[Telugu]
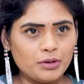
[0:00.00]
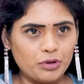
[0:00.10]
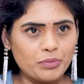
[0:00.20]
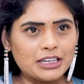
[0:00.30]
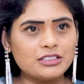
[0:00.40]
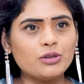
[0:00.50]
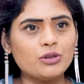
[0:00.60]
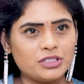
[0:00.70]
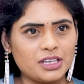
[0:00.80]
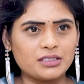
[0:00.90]
ఇప్పుడు మంత్స్లో
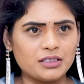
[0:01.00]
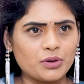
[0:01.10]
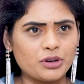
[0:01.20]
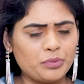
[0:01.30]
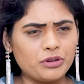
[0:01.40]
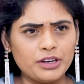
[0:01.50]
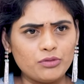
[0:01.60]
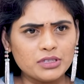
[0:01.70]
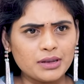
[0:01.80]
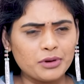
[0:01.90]
వచ్చేస్తుంది అనుకోండి ఇప్పుడు
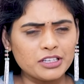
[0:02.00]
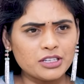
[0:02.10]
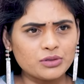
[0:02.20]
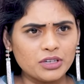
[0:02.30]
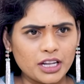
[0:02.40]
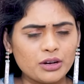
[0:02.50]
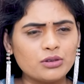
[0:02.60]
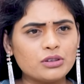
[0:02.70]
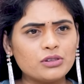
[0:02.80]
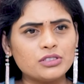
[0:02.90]
డివోర్స్ అప్లై చేసుకుంటే ఎన్ని రోజుల్లో